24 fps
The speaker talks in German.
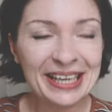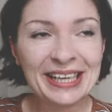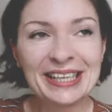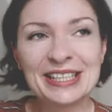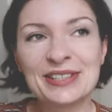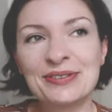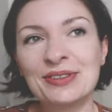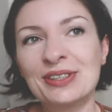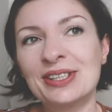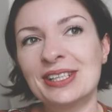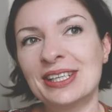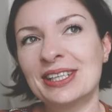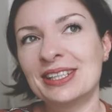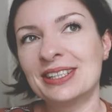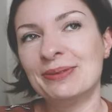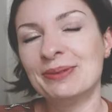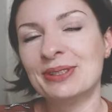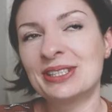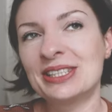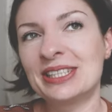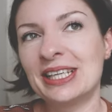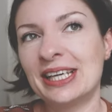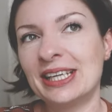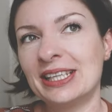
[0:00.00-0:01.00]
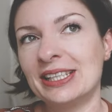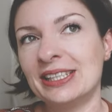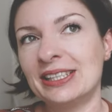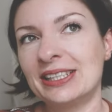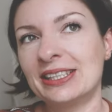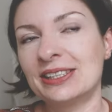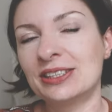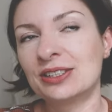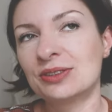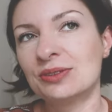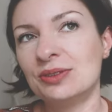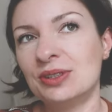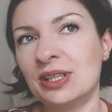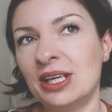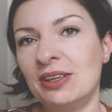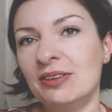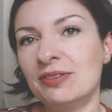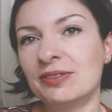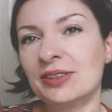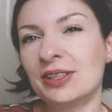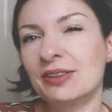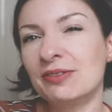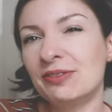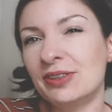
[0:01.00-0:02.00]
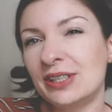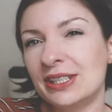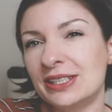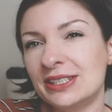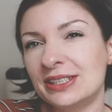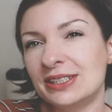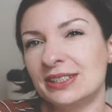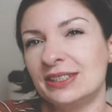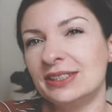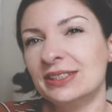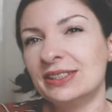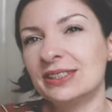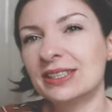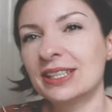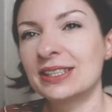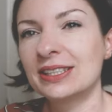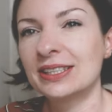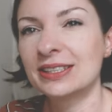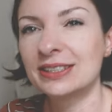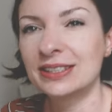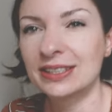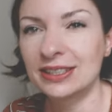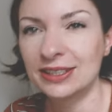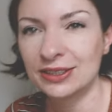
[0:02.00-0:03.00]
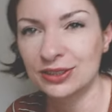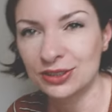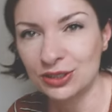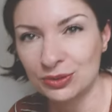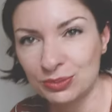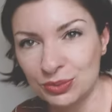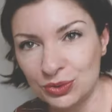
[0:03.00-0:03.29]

Das würde dann nämlich zeitlich ganz gut aufgehen, falls ich dieses Jahr tatsächlich zur